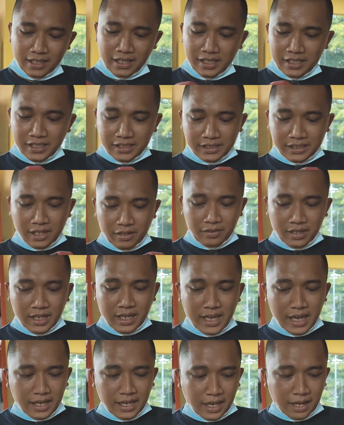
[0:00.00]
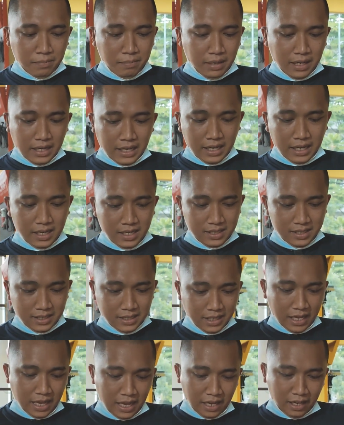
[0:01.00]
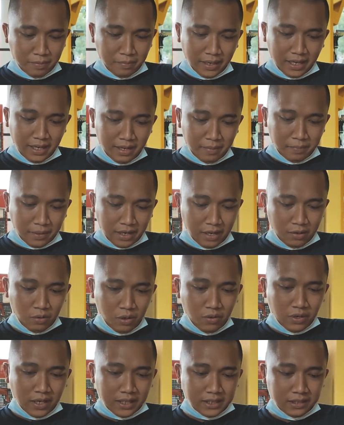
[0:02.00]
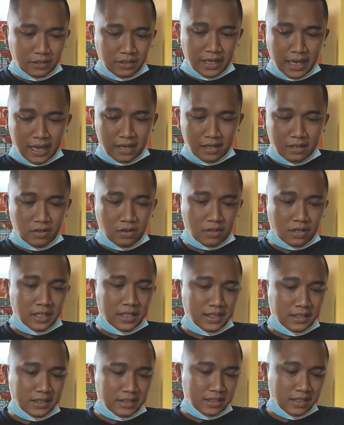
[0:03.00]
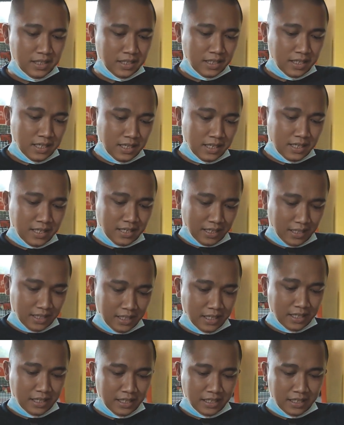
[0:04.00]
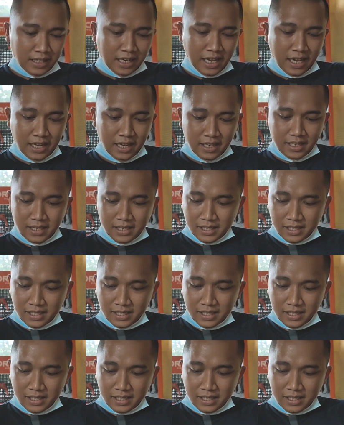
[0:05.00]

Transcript: ini jigsawnya nih yang kabel ya. ya. yang kemarin yang pernah gua ulas itu yang cordless. Cordless. Uh -uh. Nah,